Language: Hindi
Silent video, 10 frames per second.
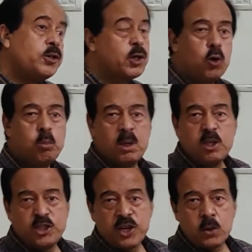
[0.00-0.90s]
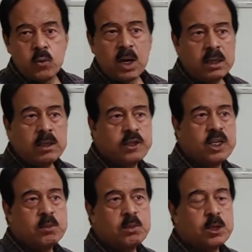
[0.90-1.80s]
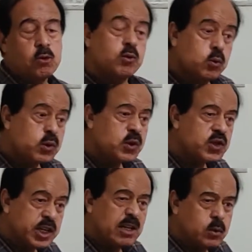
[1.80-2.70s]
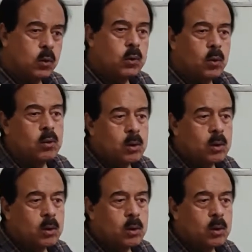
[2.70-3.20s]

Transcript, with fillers: इसके ऊपर भी शक हुआ कि शेक्सपियर तो उस शक को